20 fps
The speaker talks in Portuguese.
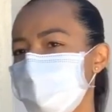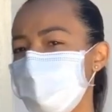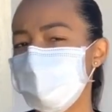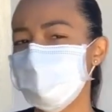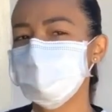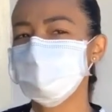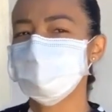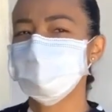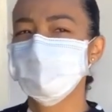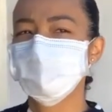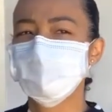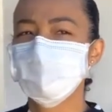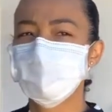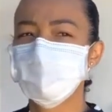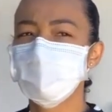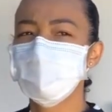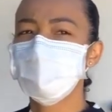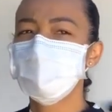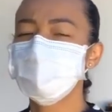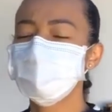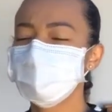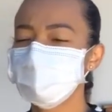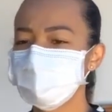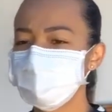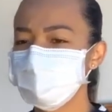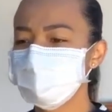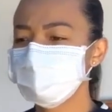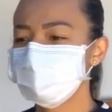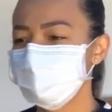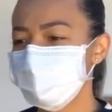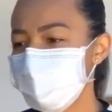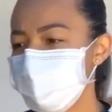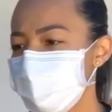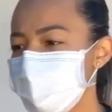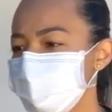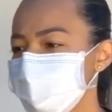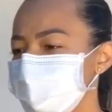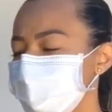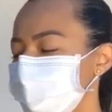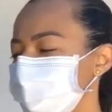unidade ou porque,
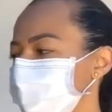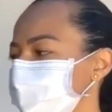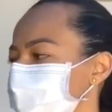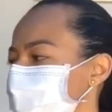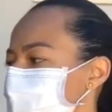né,